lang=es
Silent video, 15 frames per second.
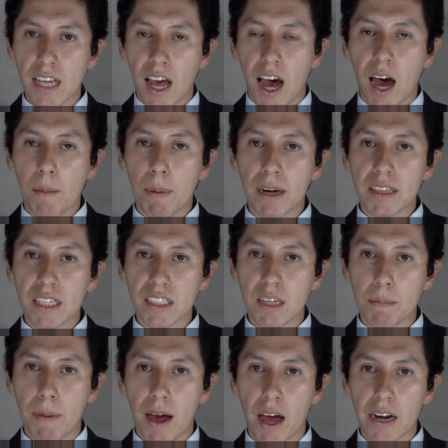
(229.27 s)
a
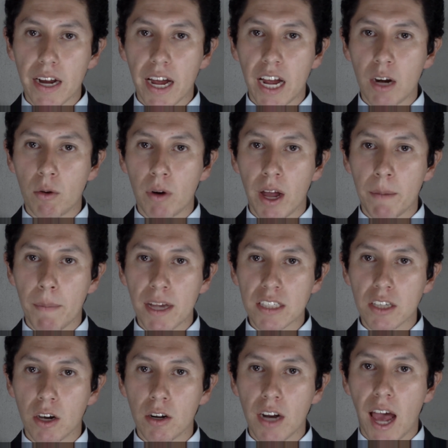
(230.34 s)
participar en una
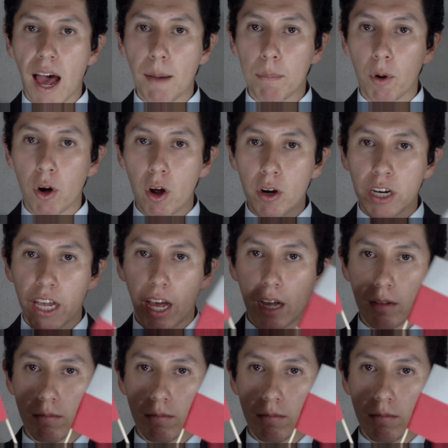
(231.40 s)
invasión a Polonia.